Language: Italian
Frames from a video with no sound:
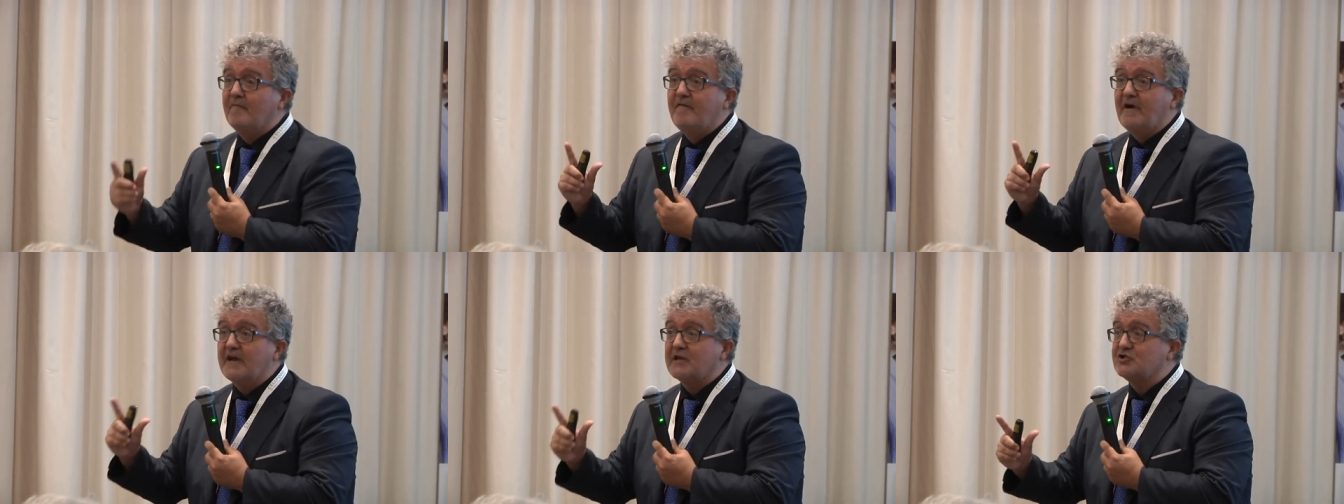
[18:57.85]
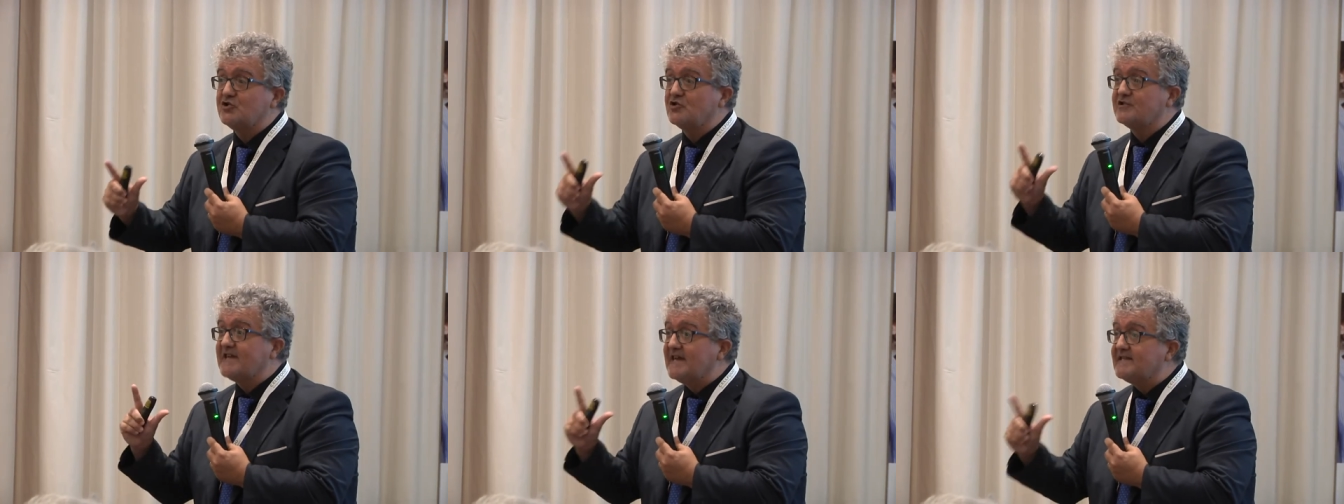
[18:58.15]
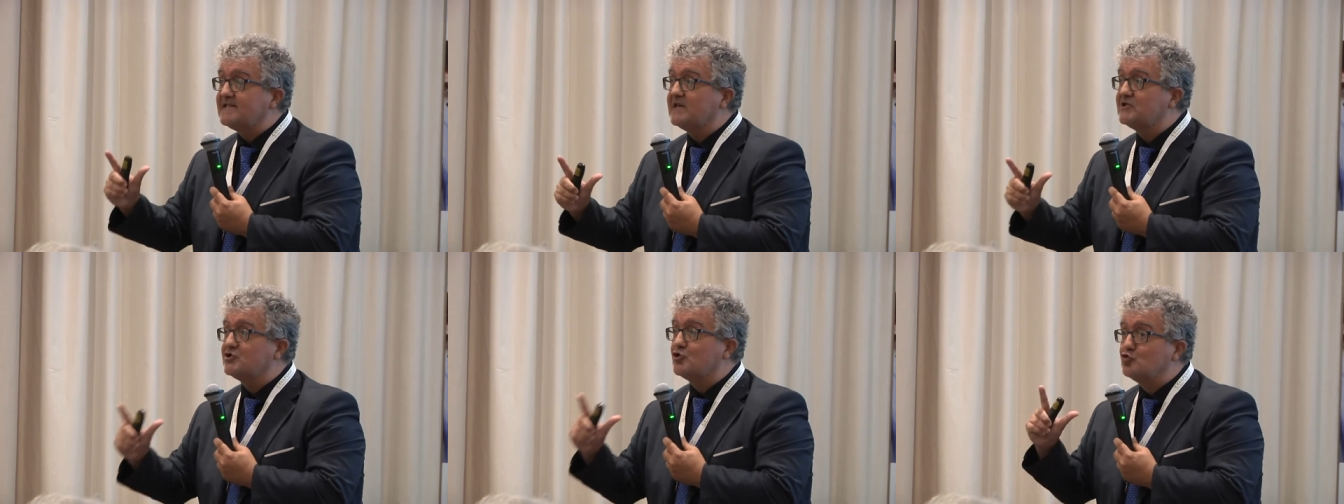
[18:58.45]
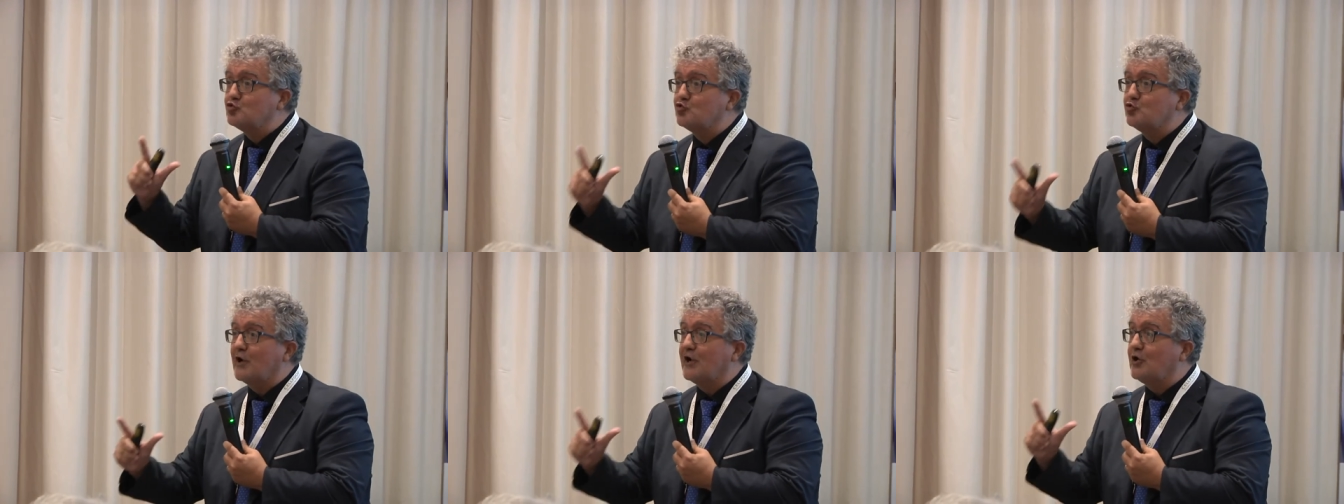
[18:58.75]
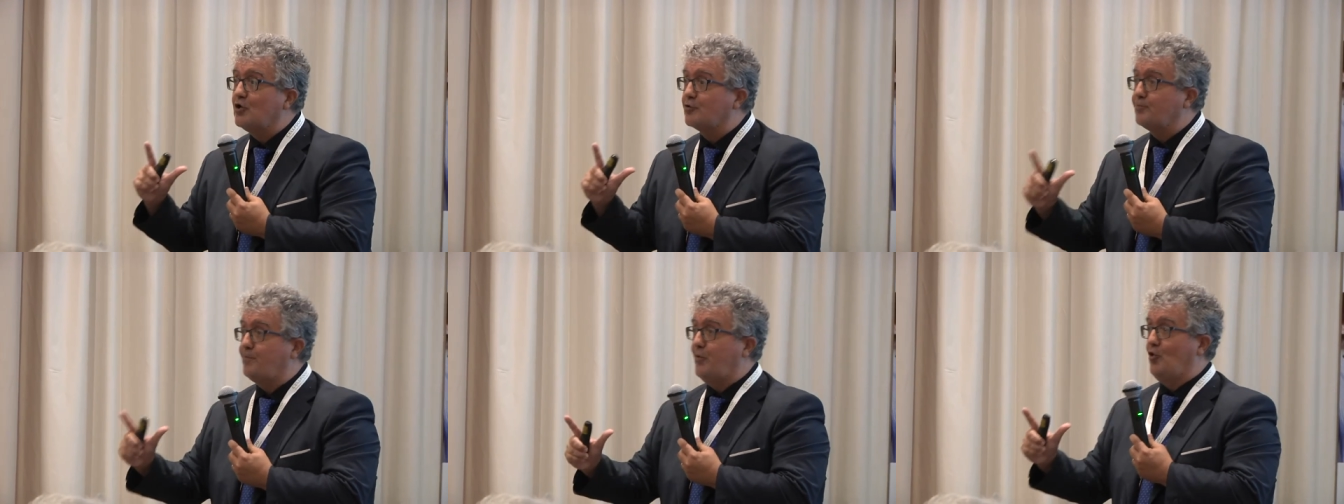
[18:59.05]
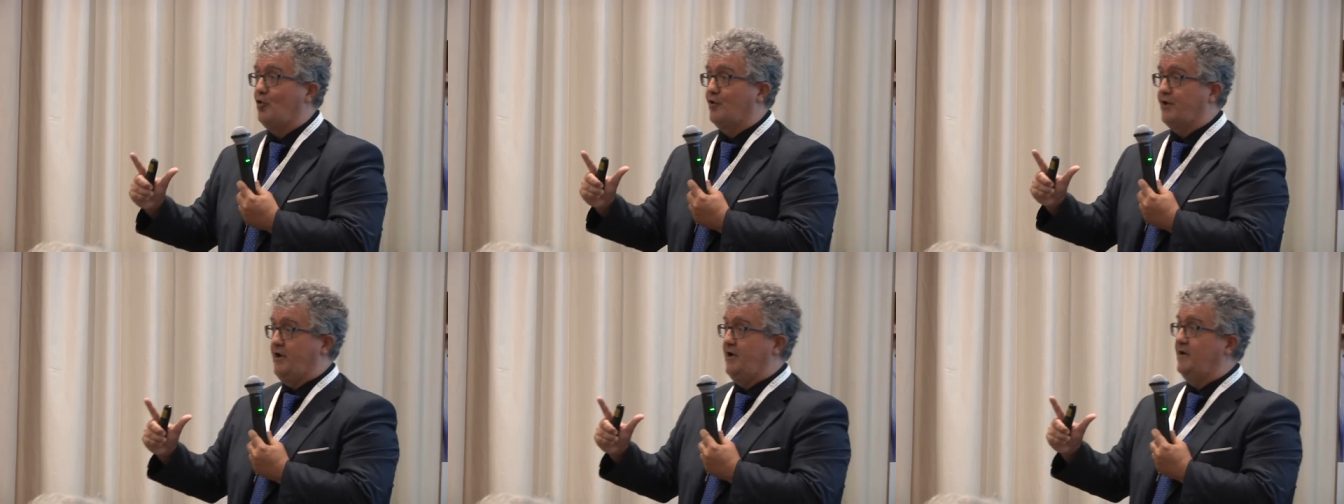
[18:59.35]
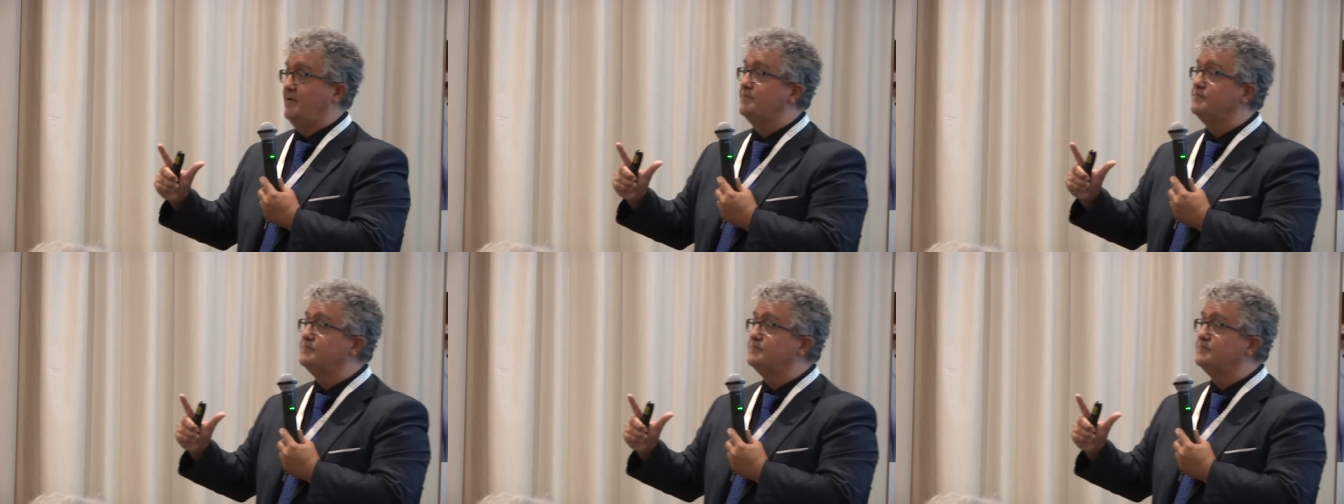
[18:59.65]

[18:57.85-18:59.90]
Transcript: verso sette strutture corporee